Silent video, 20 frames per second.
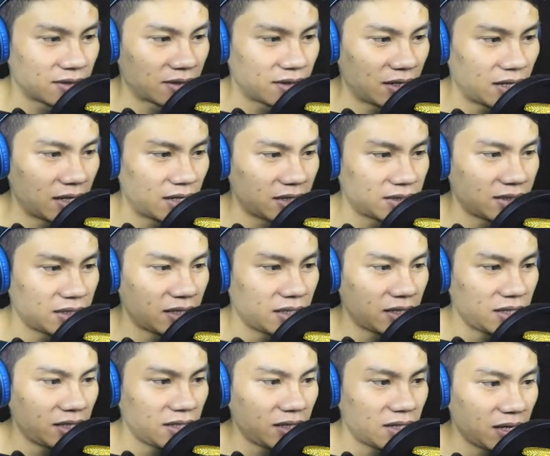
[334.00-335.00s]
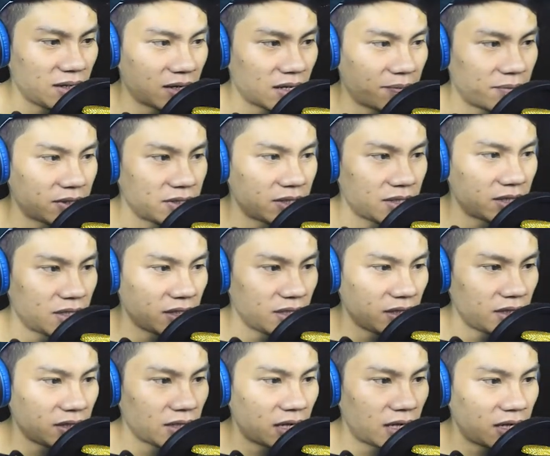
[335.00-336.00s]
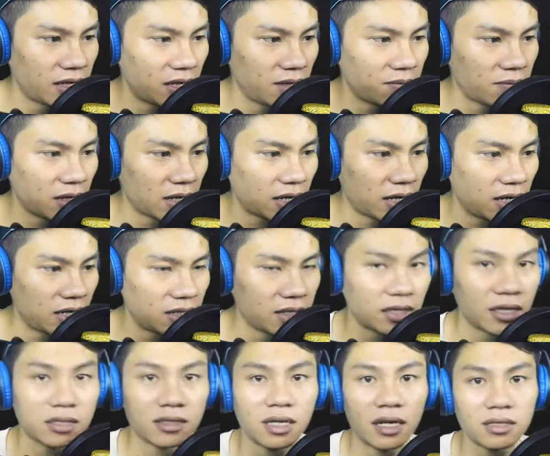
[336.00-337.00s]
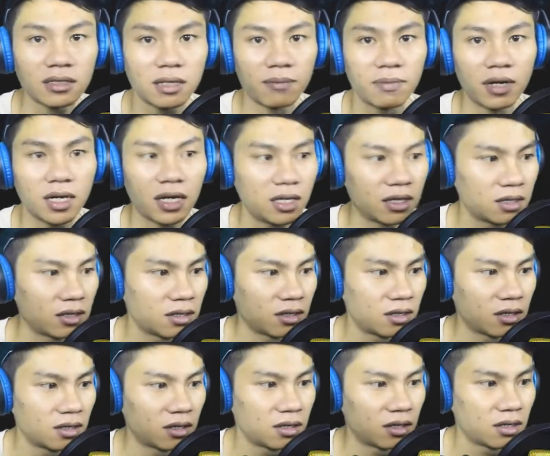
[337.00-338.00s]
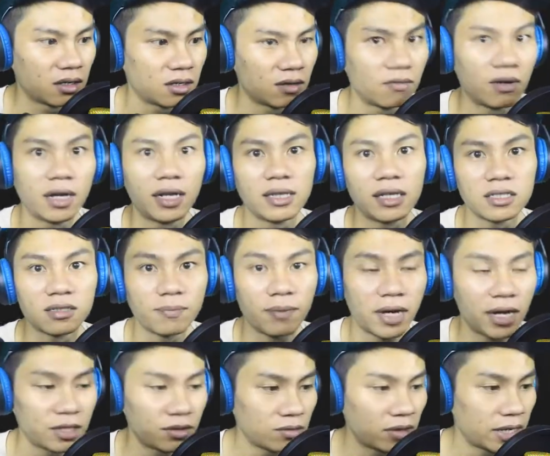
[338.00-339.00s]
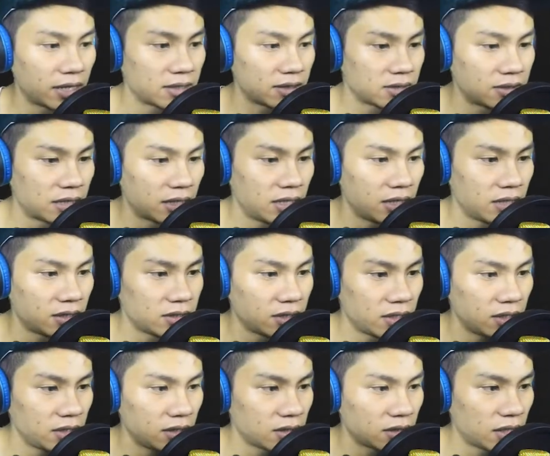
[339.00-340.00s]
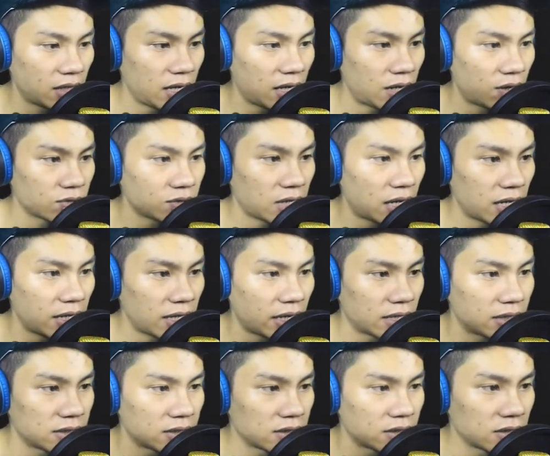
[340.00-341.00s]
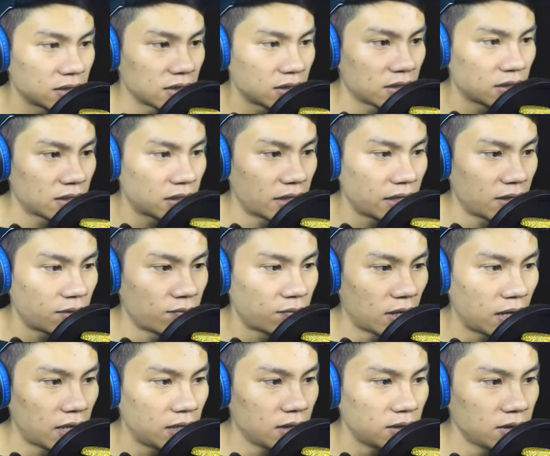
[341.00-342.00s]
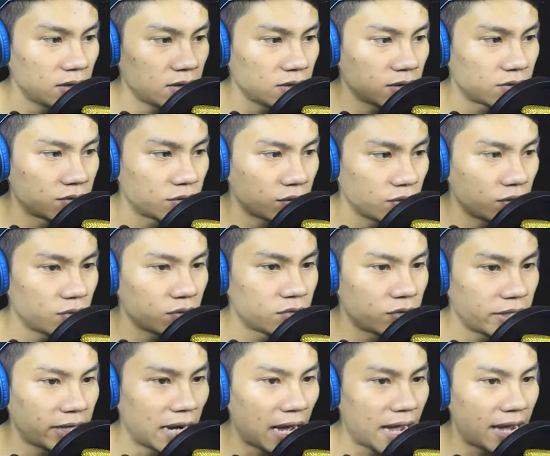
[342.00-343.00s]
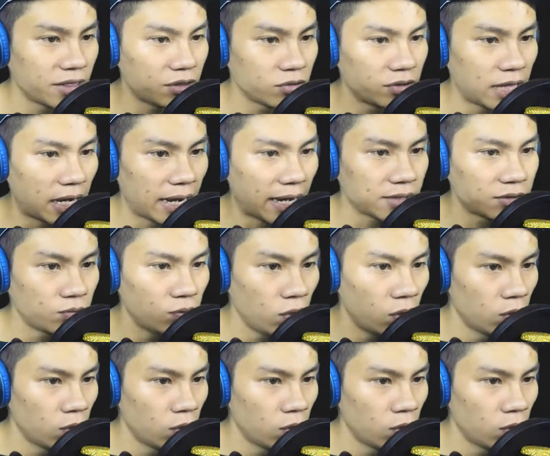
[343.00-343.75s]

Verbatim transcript: Nah, di sini habis ini kalian bakal dikejar sama wanita Jepang itu, guys. Jadi di sini kalian harus lari, guys. And one, two, three, nah itu dia, guys.